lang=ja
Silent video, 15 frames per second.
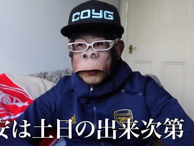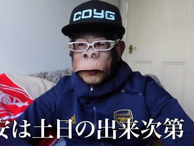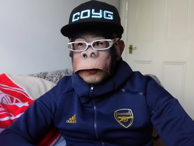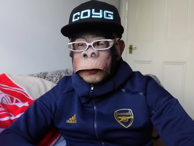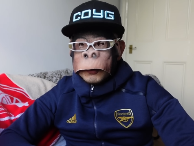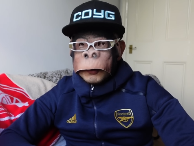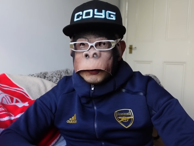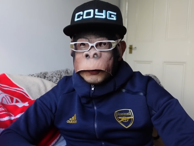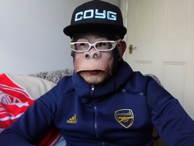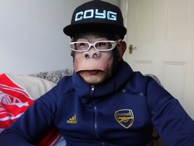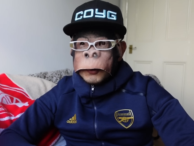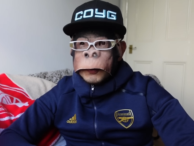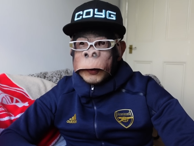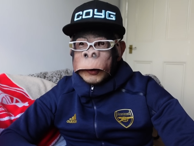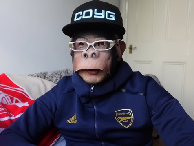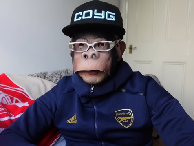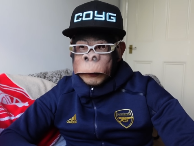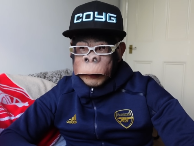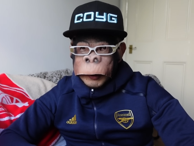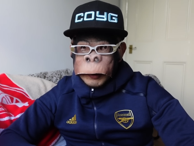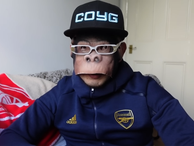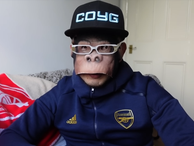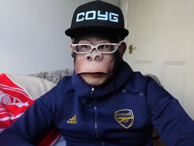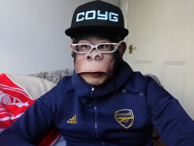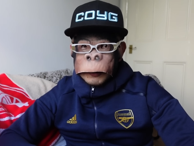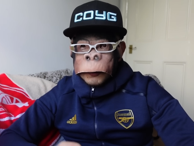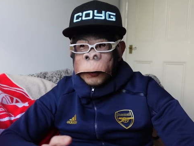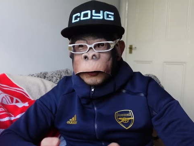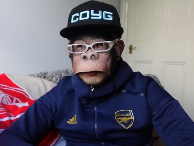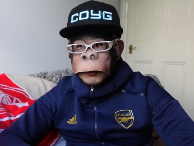今週水曜日はですね、え
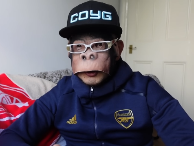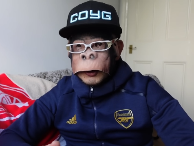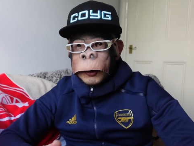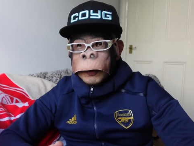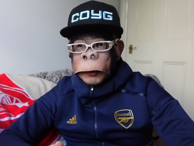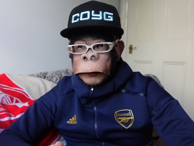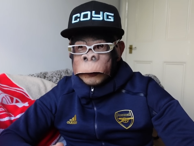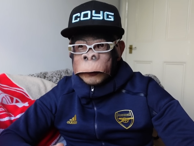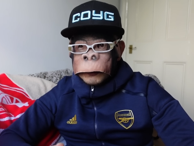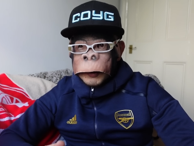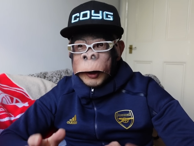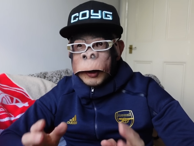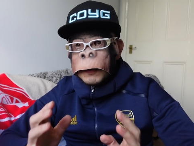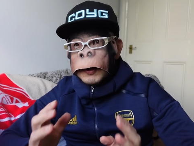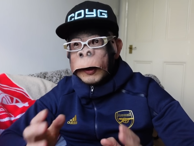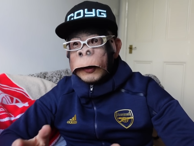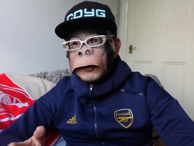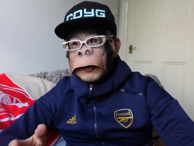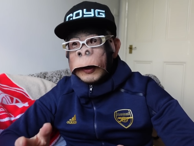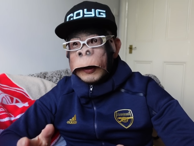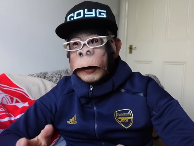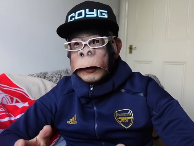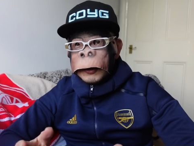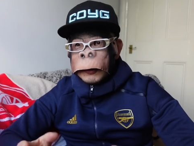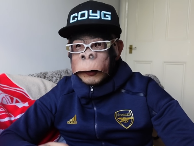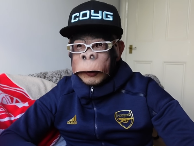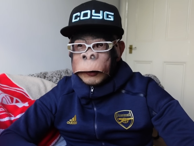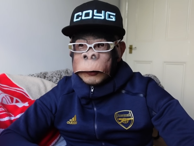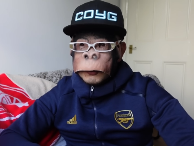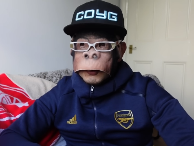コルニーではなく、エミレーツで全
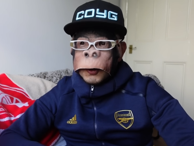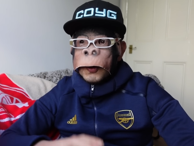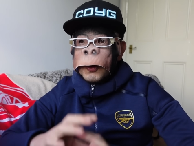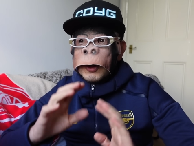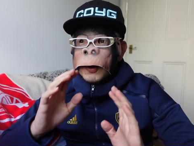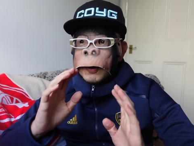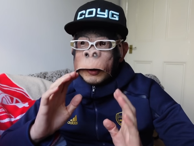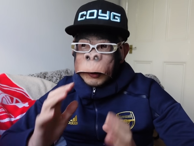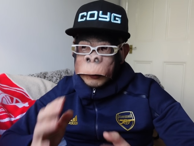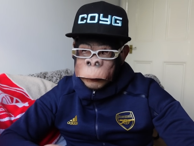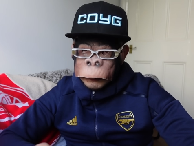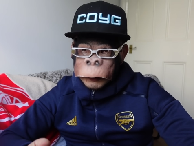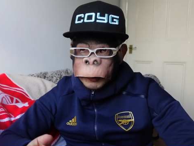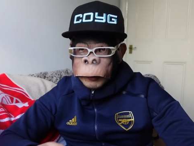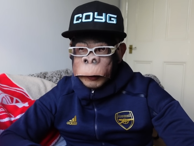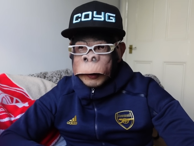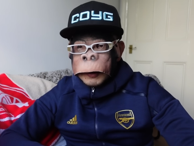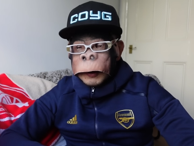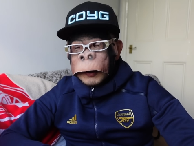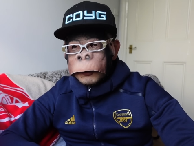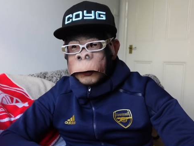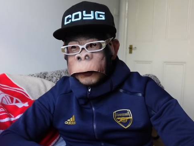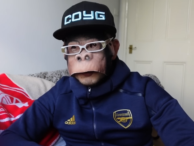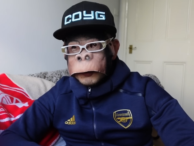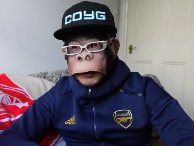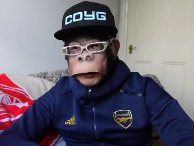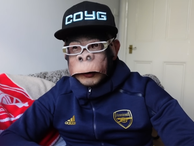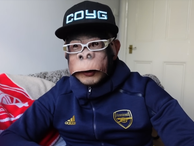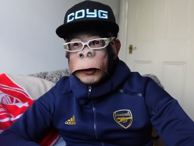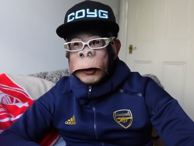体練習が行われたんですが、その
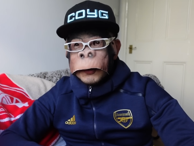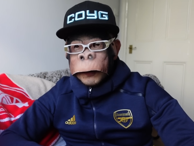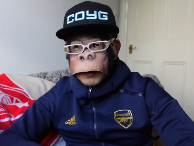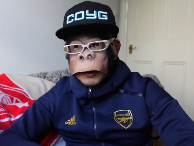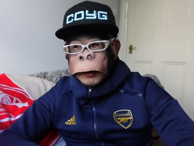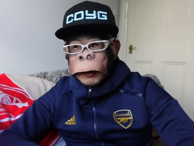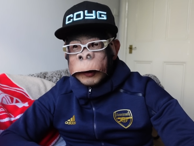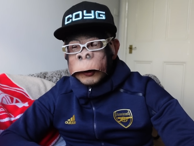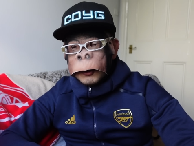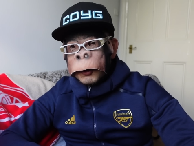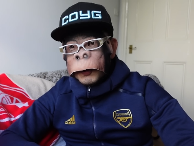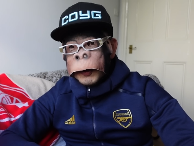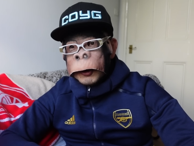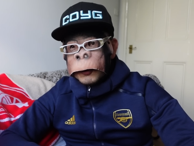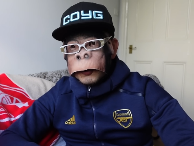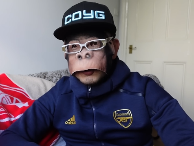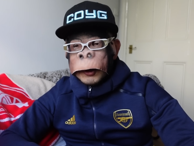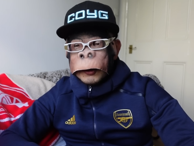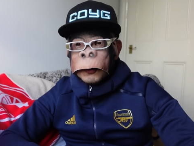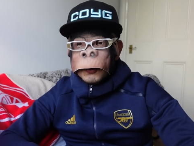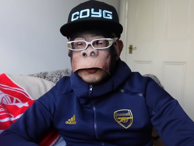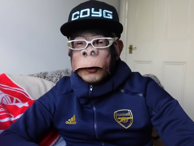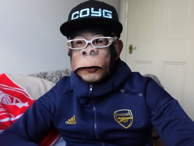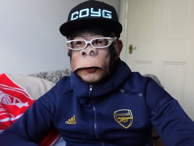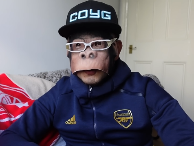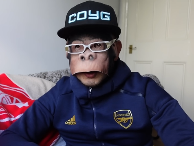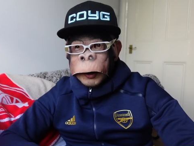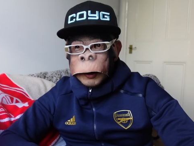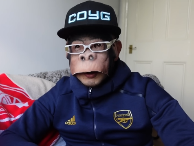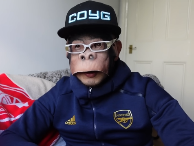写真には、富安とチェンコっていうの
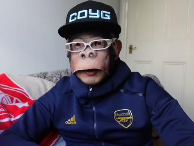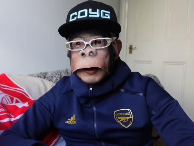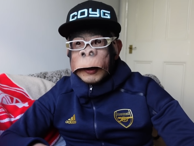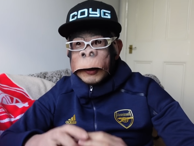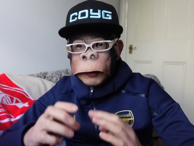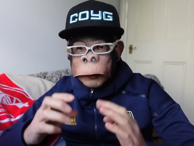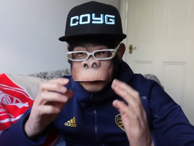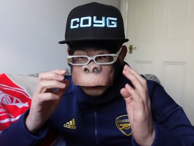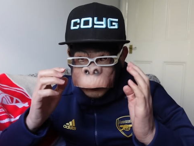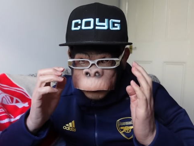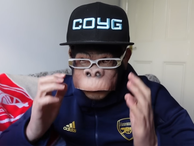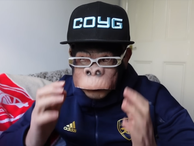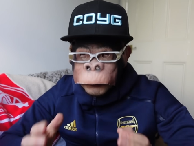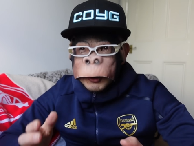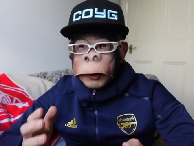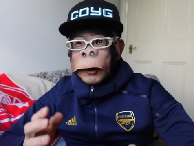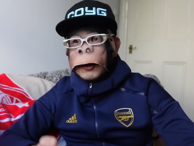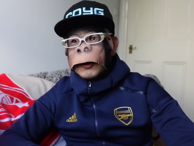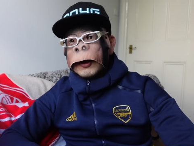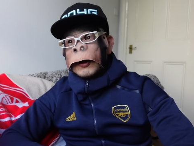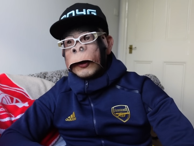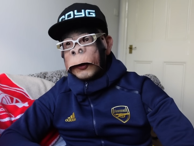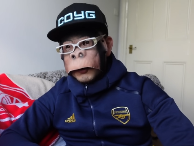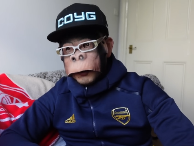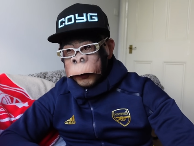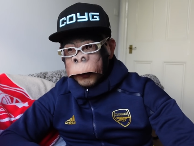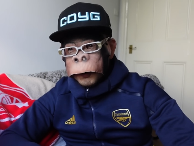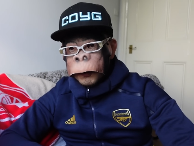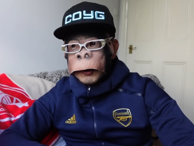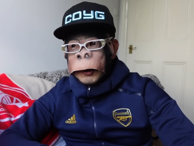が一切写ってなかったんです
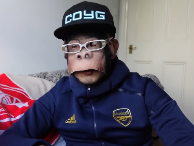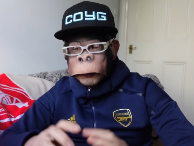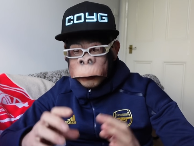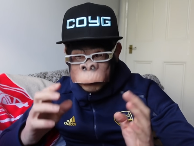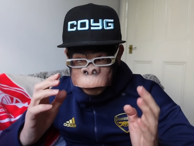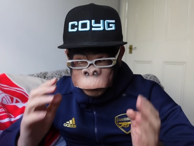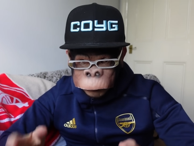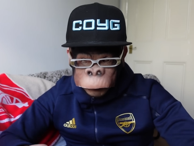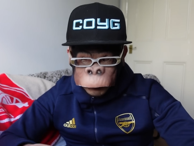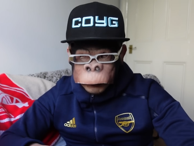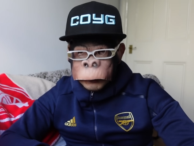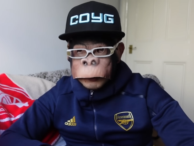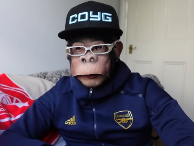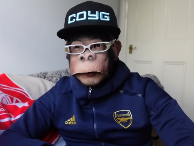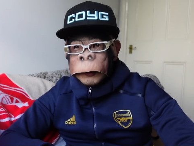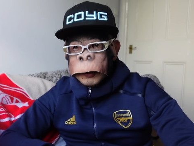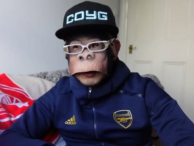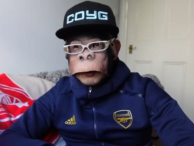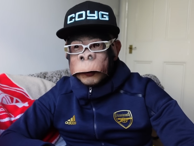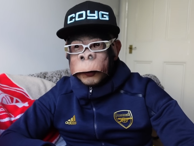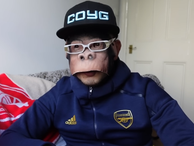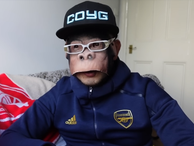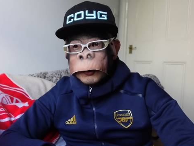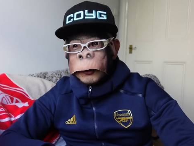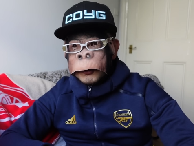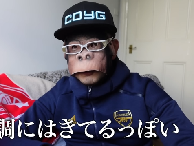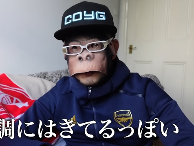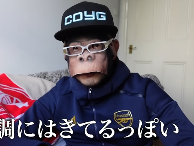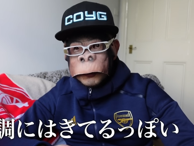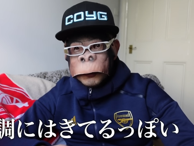よ。写ってなかったんですが、どうやら
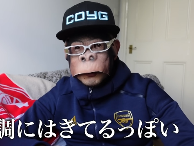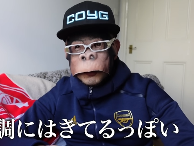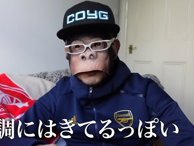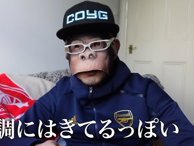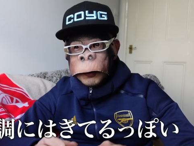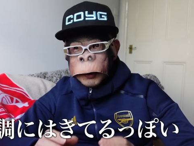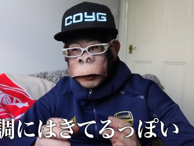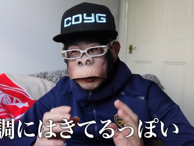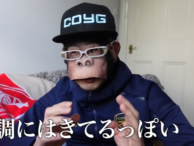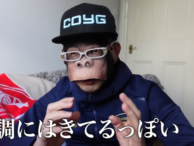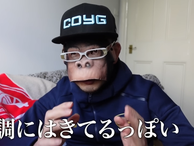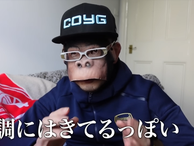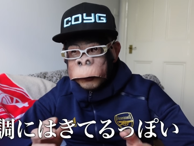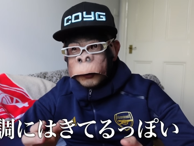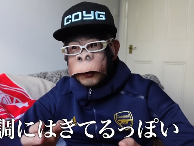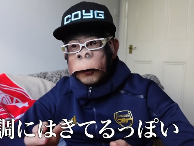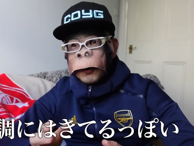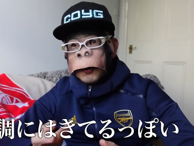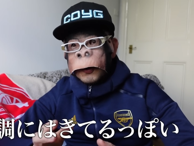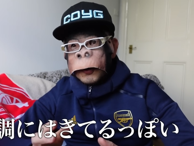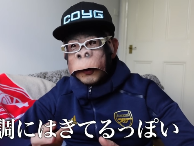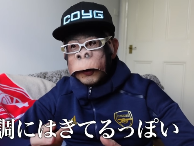順調には来ていると。